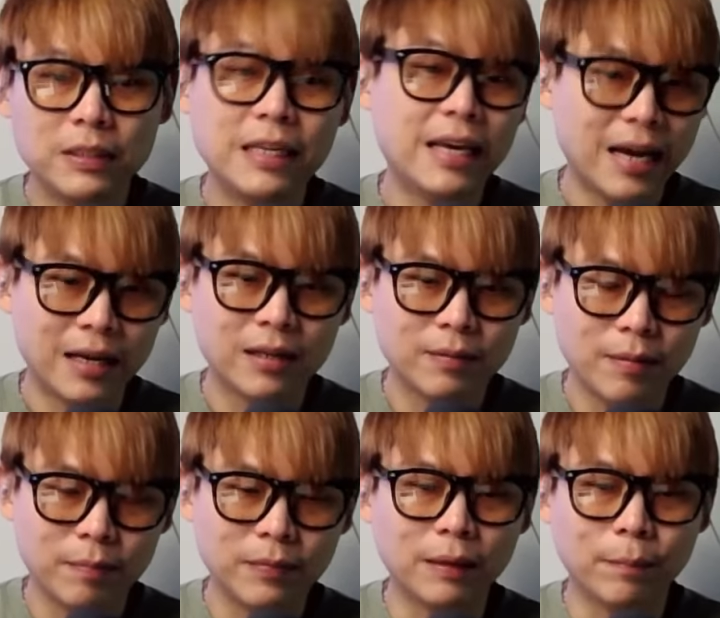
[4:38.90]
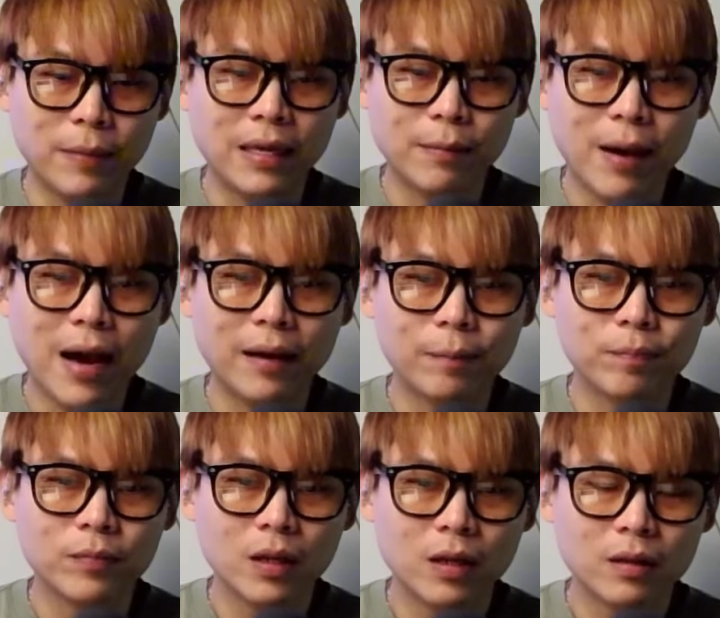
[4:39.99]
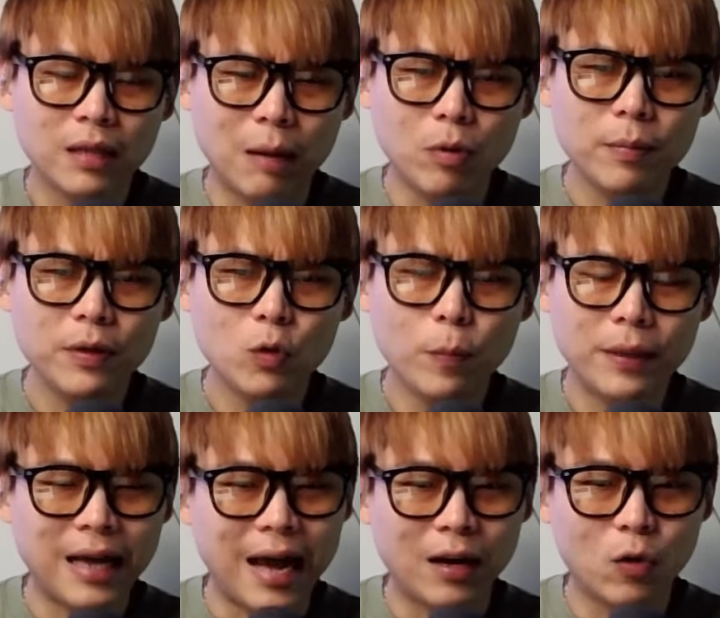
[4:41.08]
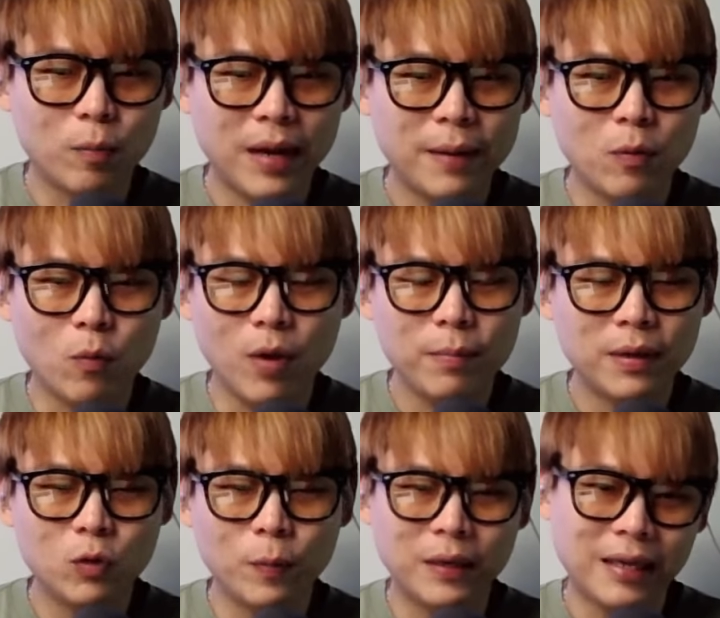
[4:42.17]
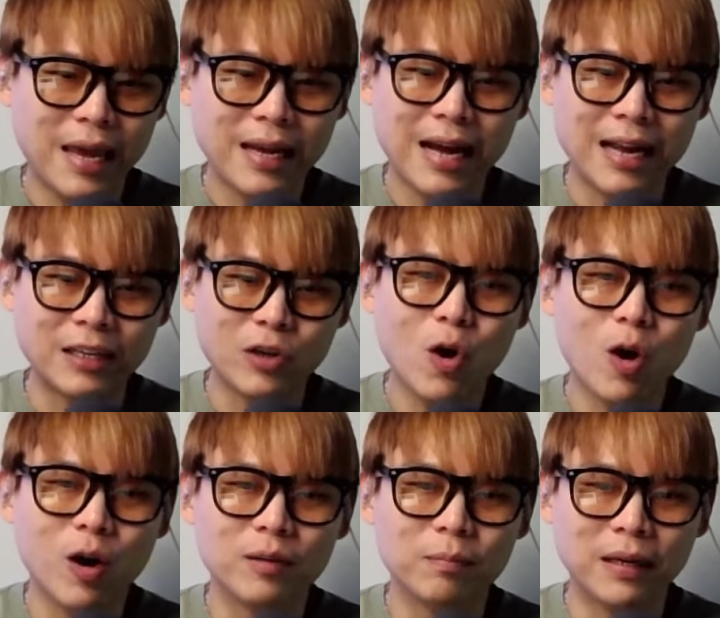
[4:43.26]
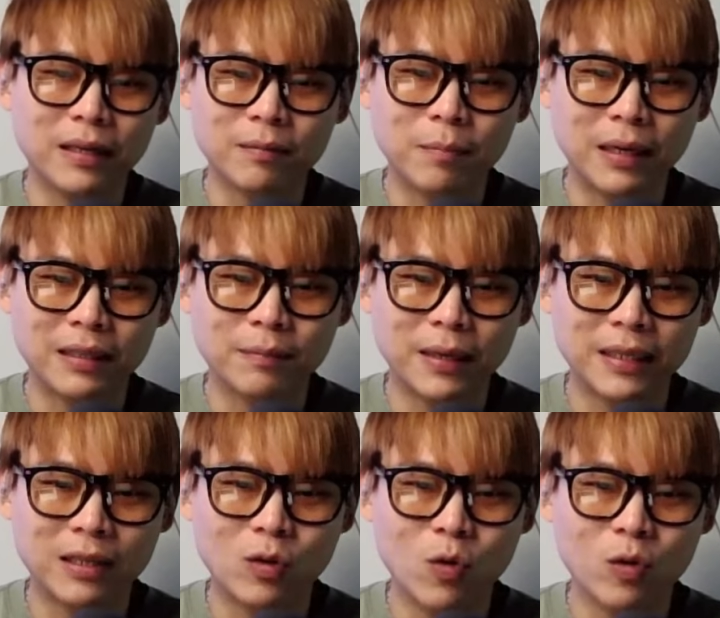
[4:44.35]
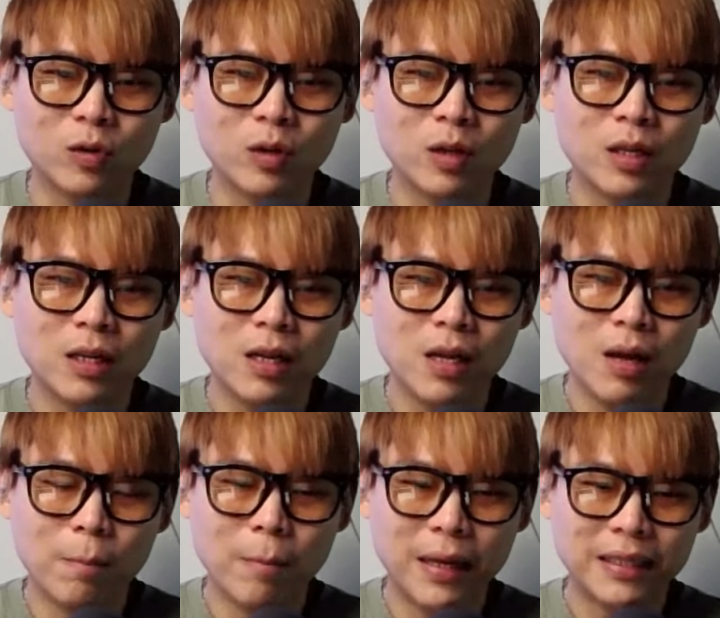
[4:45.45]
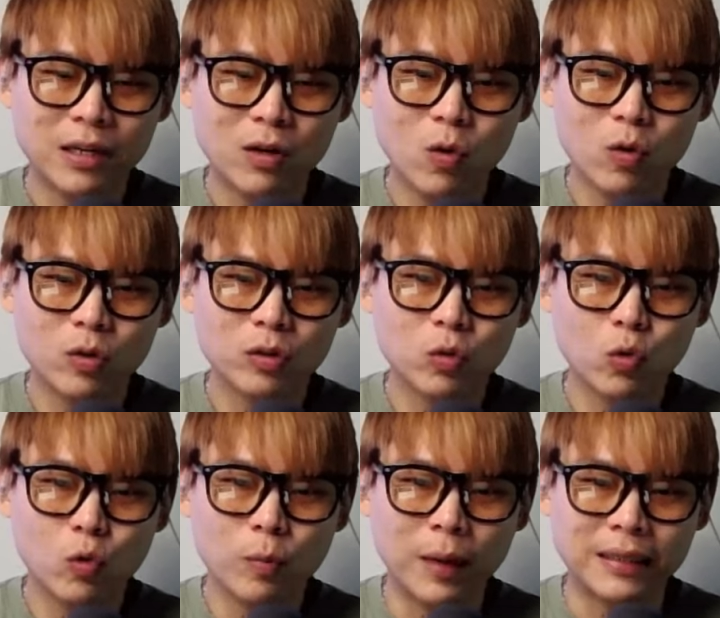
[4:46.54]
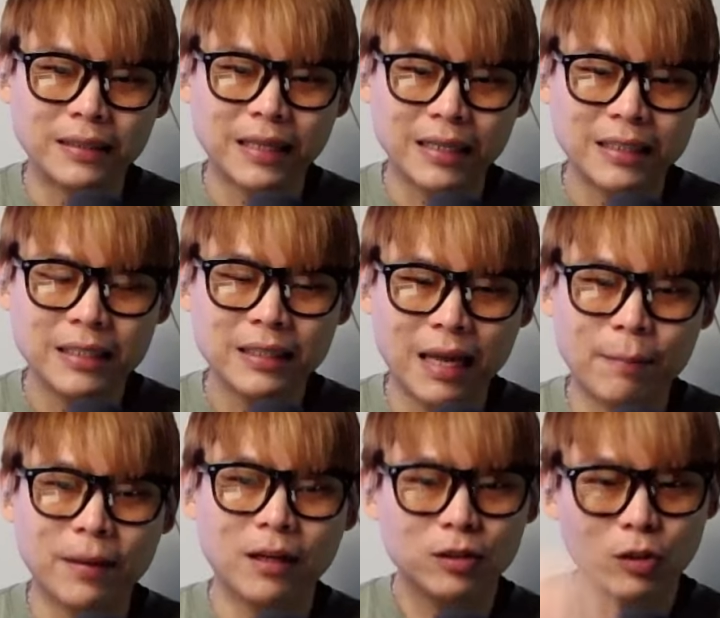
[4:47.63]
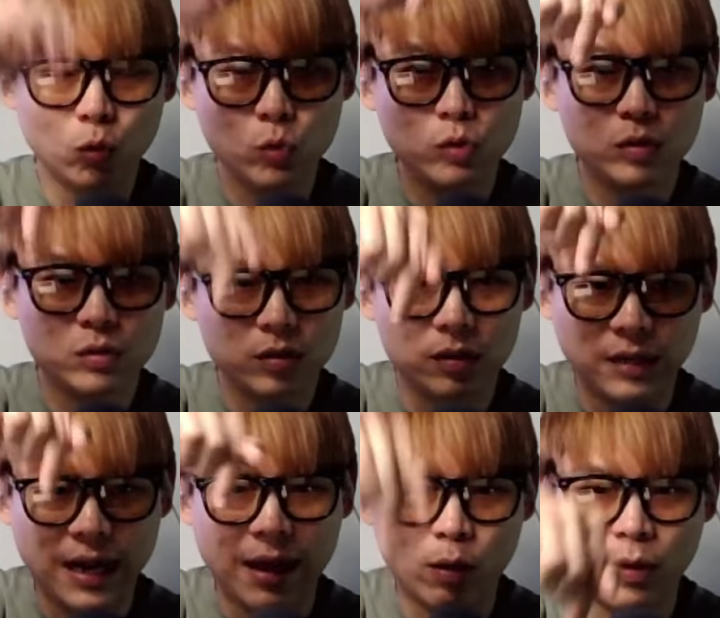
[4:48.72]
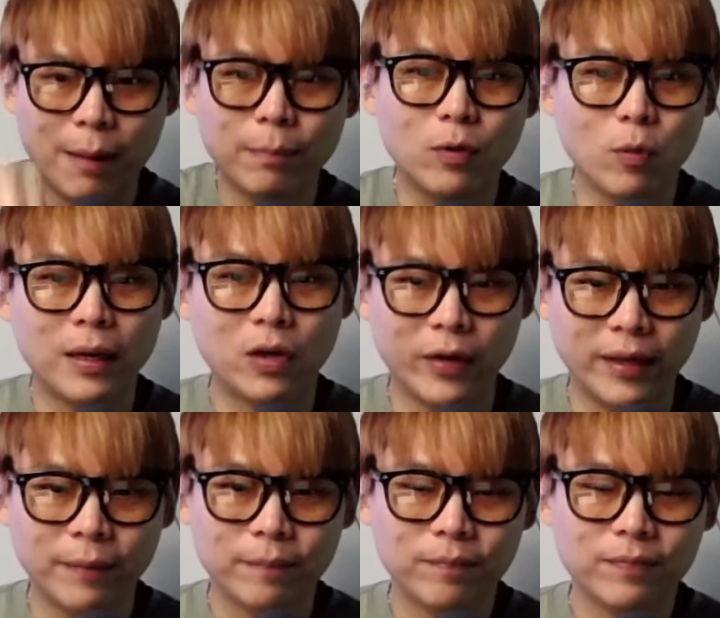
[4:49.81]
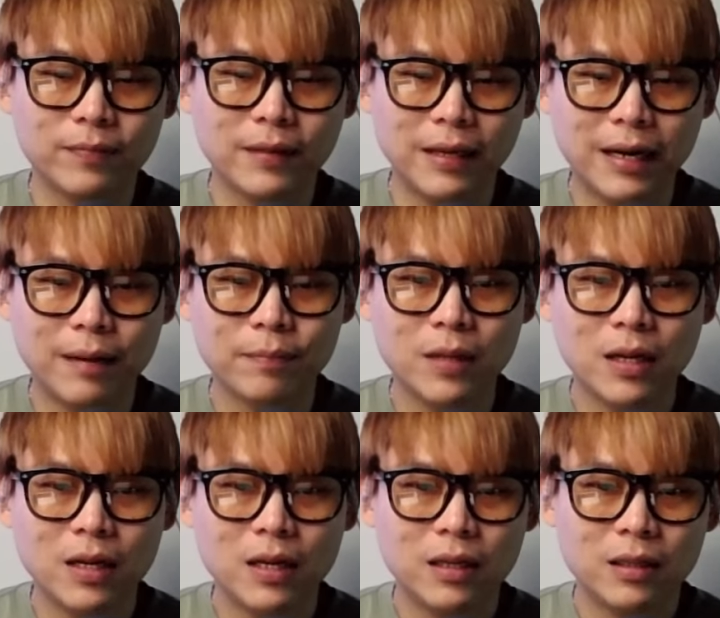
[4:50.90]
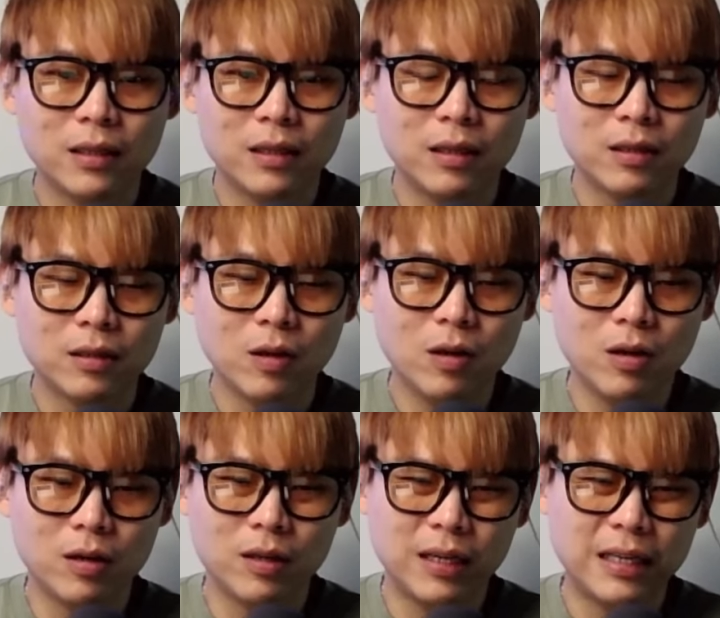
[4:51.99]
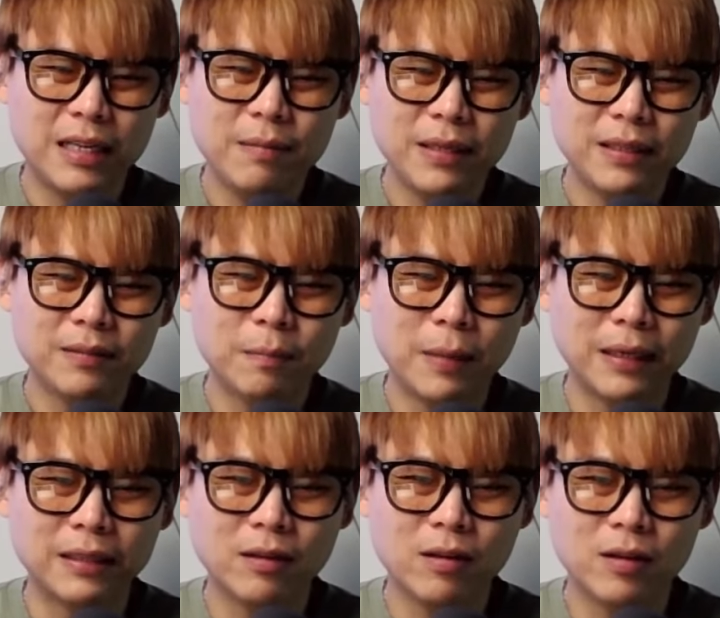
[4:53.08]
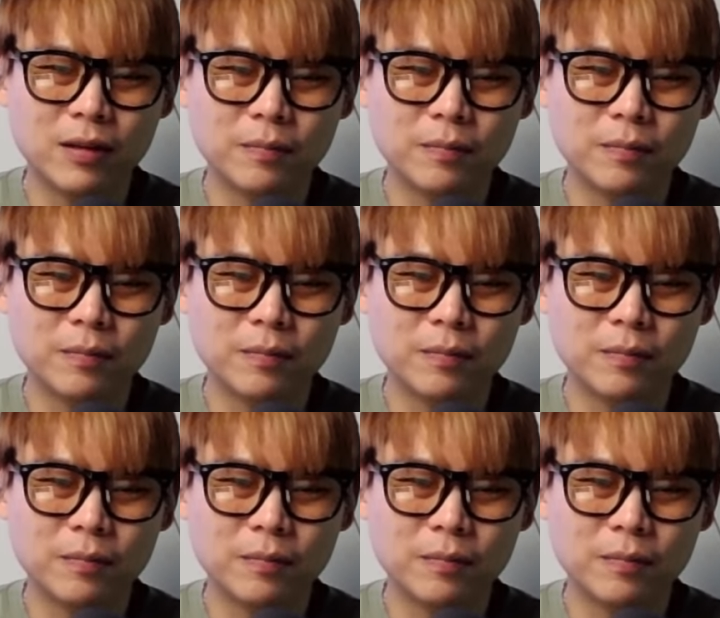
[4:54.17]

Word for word: year แบบหนึ่งปีบ้างถามว่ามันดูเป็นขาลงไหมผมว่ามันดูเป็นแค่การย่อมันมันมันยังคงมันยังคงดูเหมือนจะขึ้นแต่มันก็ทะลุแนวรับลงมาหน่อยนะครับก็อันนี้มันมันก็